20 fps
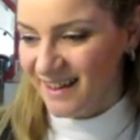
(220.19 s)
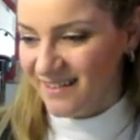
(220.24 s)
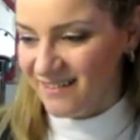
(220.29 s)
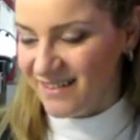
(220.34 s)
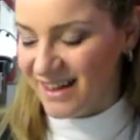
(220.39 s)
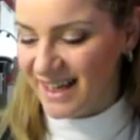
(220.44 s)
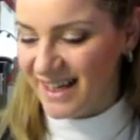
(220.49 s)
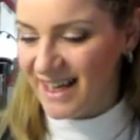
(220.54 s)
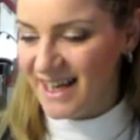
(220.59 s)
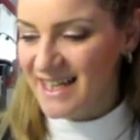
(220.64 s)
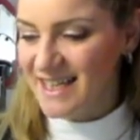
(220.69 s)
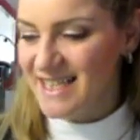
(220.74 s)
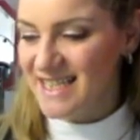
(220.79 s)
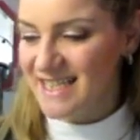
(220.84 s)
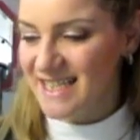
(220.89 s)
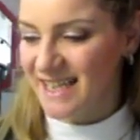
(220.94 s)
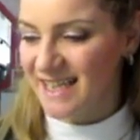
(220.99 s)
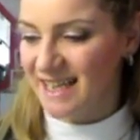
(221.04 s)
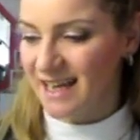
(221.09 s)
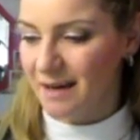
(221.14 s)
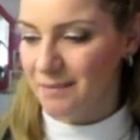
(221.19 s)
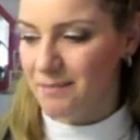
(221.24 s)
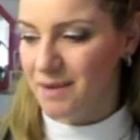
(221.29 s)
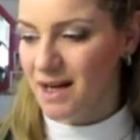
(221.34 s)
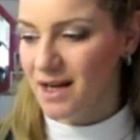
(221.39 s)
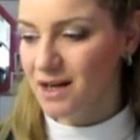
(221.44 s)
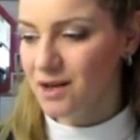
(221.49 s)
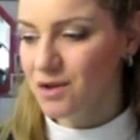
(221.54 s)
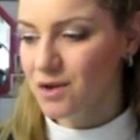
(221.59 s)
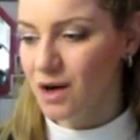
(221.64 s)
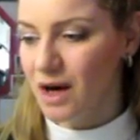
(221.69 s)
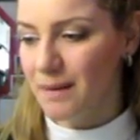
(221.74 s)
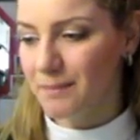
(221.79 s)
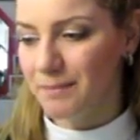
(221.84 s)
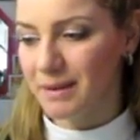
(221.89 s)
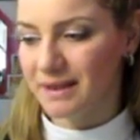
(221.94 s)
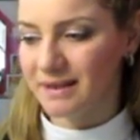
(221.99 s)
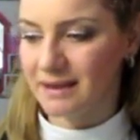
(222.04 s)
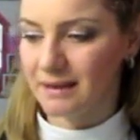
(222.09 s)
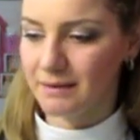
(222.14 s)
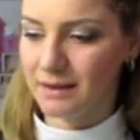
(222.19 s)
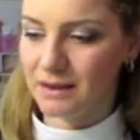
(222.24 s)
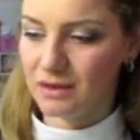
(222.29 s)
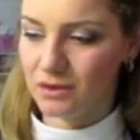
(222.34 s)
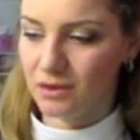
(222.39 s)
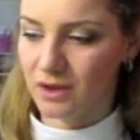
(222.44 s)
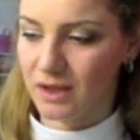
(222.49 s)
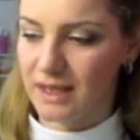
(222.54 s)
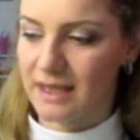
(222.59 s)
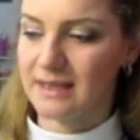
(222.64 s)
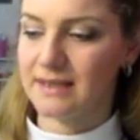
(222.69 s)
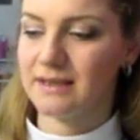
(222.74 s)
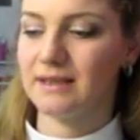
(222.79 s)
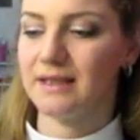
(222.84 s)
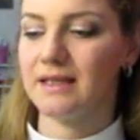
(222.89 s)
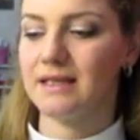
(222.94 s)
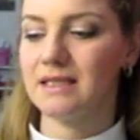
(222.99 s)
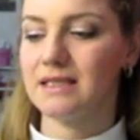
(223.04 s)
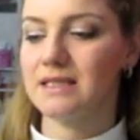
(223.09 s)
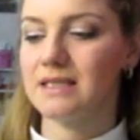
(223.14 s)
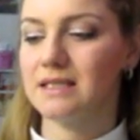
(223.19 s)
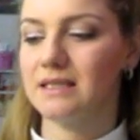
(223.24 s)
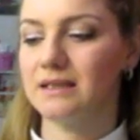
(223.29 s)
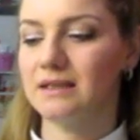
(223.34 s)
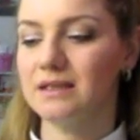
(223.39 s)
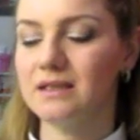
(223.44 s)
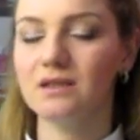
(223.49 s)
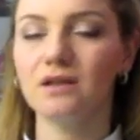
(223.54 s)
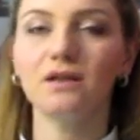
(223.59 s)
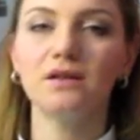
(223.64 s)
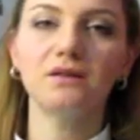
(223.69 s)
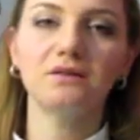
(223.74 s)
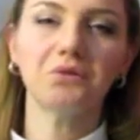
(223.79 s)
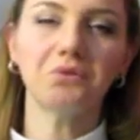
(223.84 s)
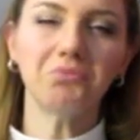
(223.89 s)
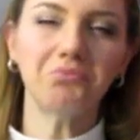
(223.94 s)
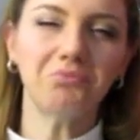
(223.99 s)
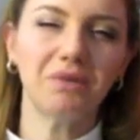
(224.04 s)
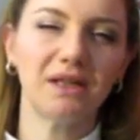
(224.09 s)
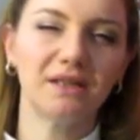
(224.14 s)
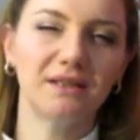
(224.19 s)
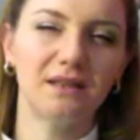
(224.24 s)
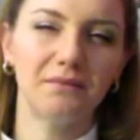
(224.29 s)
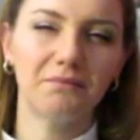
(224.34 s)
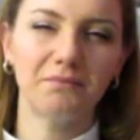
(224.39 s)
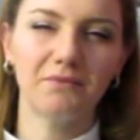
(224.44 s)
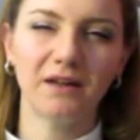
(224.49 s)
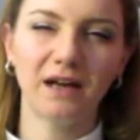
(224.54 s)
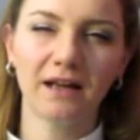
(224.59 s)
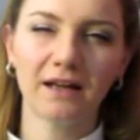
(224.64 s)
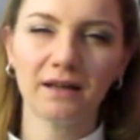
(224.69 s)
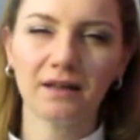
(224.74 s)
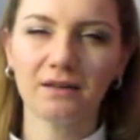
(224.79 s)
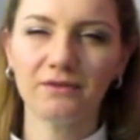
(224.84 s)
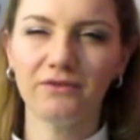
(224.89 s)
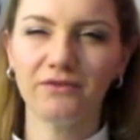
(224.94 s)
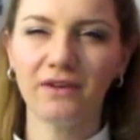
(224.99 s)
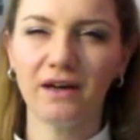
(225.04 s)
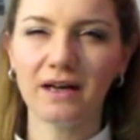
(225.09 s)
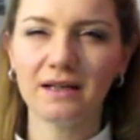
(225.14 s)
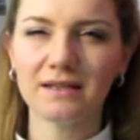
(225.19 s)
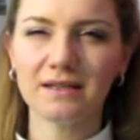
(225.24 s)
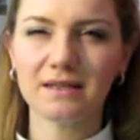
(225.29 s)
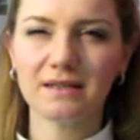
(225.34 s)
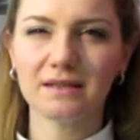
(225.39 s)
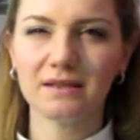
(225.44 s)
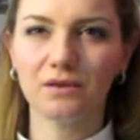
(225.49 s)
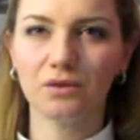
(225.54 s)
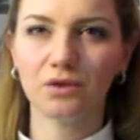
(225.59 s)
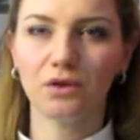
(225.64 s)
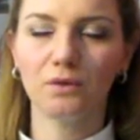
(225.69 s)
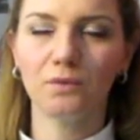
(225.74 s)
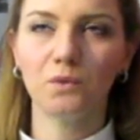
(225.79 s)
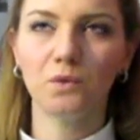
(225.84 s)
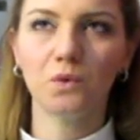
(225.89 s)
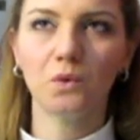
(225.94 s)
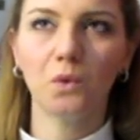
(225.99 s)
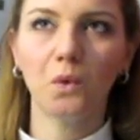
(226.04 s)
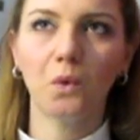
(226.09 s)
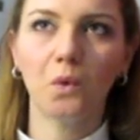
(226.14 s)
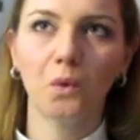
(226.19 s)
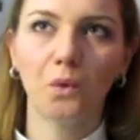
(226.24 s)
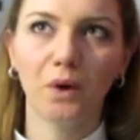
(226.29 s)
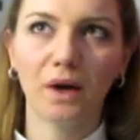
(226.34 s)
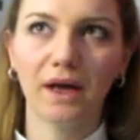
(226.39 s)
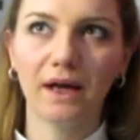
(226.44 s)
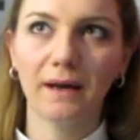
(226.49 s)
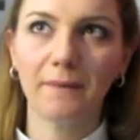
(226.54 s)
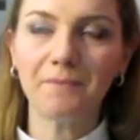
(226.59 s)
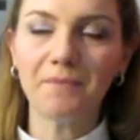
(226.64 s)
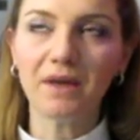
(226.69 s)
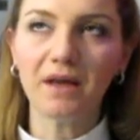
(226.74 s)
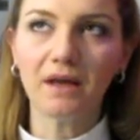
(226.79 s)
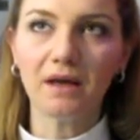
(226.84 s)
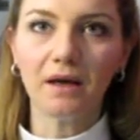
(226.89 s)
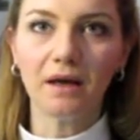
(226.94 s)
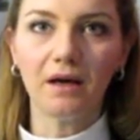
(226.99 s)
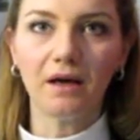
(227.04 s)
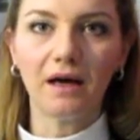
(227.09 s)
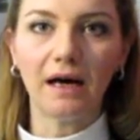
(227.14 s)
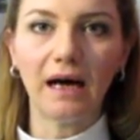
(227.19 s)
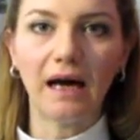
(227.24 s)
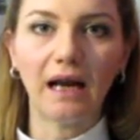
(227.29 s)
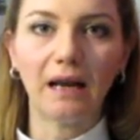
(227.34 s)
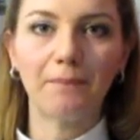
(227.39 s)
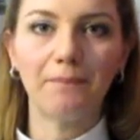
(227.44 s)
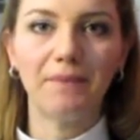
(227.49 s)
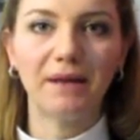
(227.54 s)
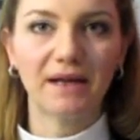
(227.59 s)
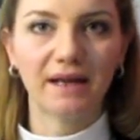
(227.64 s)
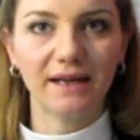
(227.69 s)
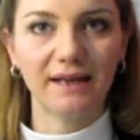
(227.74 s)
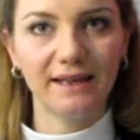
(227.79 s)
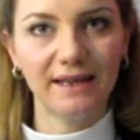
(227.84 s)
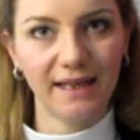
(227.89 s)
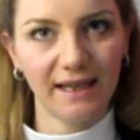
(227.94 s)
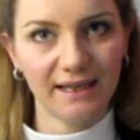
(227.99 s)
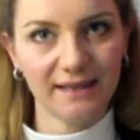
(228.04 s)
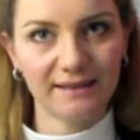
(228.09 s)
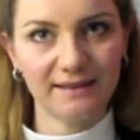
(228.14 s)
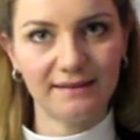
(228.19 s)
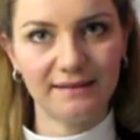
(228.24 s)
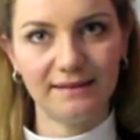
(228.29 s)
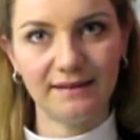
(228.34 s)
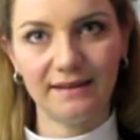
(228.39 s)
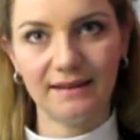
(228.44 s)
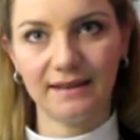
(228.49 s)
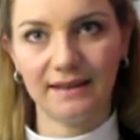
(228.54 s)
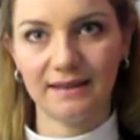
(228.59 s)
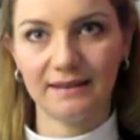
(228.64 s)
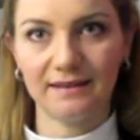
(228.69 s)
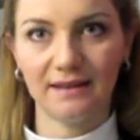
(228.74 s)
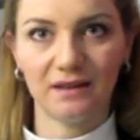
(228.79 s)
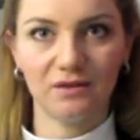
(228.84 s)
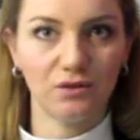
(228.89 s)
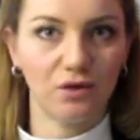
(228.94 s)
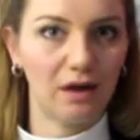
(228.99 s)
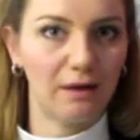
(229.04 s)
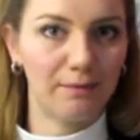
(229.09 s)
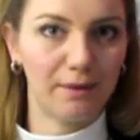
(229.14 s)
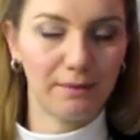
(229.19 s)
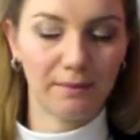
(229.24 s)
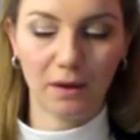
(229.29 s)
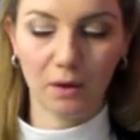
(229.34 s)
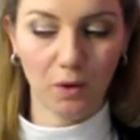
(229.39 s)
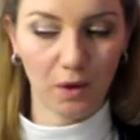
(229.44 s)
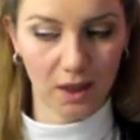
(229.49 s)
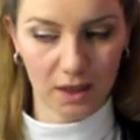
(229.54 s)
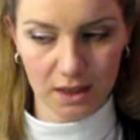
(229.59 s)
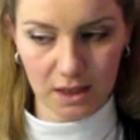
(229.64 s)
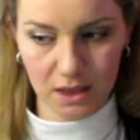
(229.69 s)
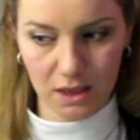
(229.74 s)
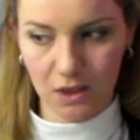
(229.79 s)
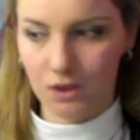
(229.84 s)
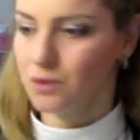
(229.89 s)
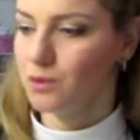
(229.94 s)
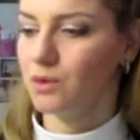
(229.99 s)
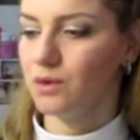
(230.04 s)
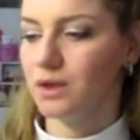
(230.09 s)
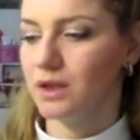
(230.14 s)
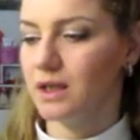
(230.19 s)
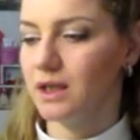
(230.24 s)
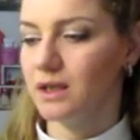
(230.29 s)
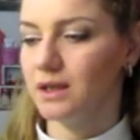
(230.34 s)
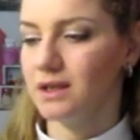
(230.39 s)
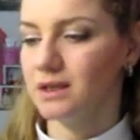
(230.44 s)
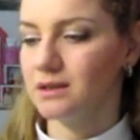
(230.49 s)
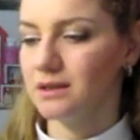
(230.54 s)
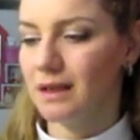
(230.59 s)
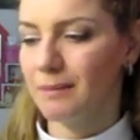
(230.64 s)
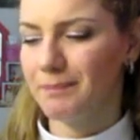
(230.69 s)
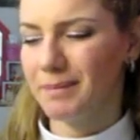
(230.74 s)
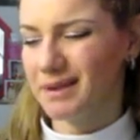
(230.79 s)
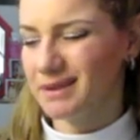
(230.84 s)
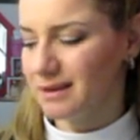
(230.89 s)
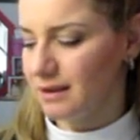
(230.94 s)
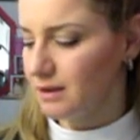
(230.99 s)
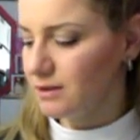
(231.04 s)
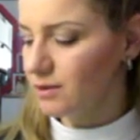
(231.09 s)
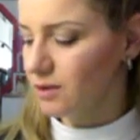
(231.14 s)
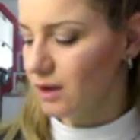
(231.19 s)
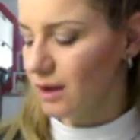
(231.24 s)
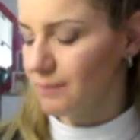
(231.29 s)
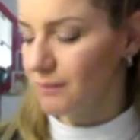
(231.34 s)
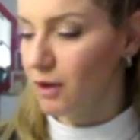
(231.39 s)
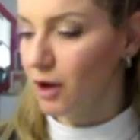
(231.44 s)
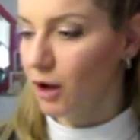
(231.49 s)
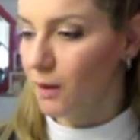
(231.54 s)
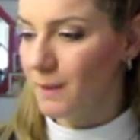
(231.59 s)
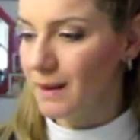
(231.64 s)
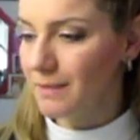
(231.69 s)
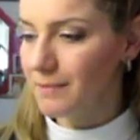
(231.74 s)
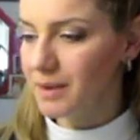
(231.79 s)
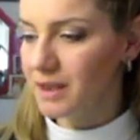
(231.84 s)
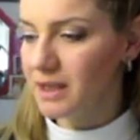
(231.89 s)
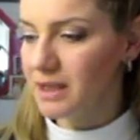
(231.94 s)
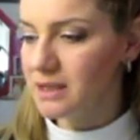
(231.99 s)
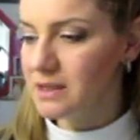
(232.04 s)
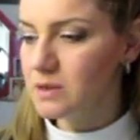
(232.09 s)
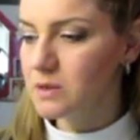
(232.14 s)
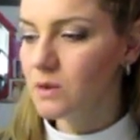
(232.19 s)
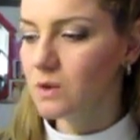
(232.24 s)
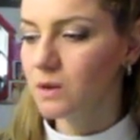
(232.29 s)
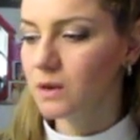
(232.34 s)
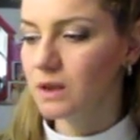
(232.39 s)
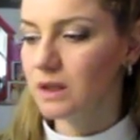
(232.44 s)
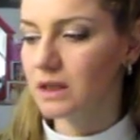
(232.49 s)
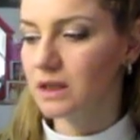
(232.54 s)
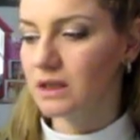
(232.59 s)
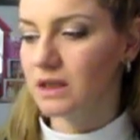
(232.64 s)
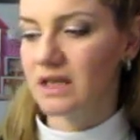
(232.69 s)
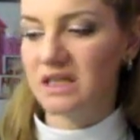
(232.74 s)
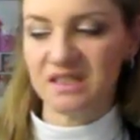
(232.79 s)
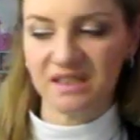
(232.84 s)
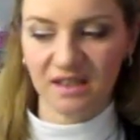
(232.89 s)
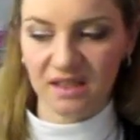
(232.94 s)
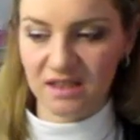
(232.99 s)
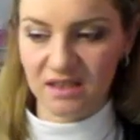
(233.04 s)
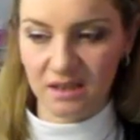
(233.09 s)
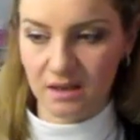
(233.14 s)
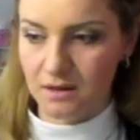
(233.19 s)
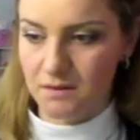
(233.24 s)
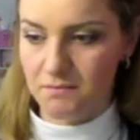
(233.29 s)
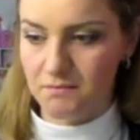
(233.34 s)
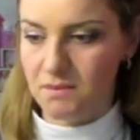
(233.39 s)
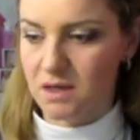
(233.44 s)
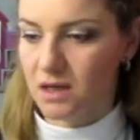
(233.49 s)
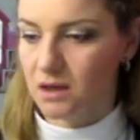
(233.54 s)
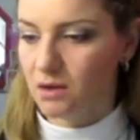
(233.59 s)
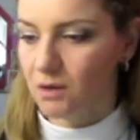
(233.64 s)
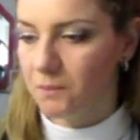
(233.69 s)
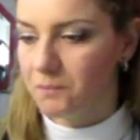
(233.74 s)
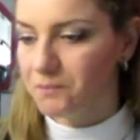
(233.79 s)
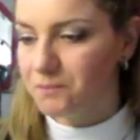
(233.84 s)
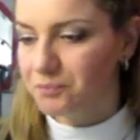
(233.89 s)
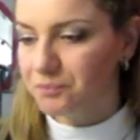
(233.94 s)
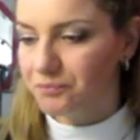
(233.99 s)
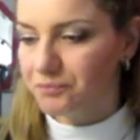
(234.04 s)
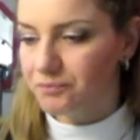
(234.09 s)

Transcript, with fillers: Vacanza in albergo, appartamento residence. Di solito bed and breakfast o comunque alberghetti che danno la prima colazione. L'appartamento non l'abbiamo mai preso e il residence nemmeno.